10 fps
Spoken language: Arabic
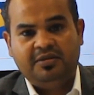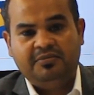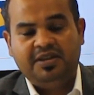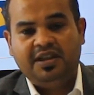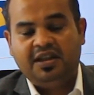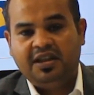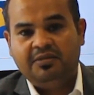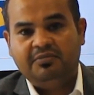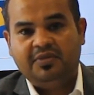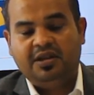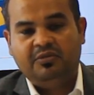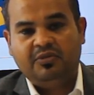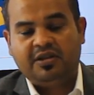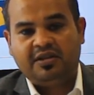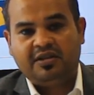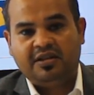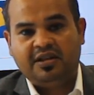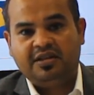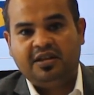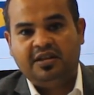من أهم
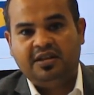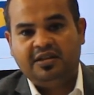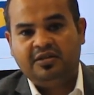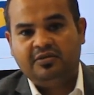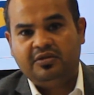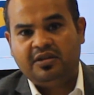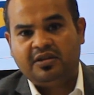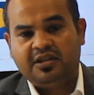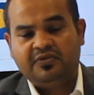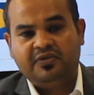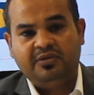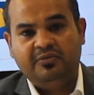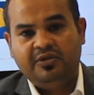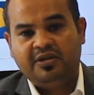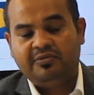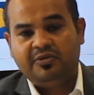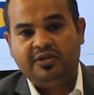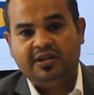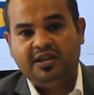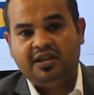المقررات التي تدرس في معظم
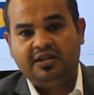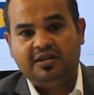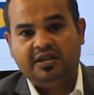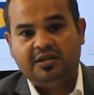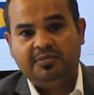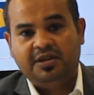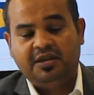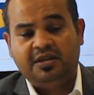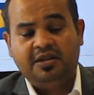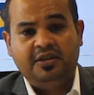كليات التربية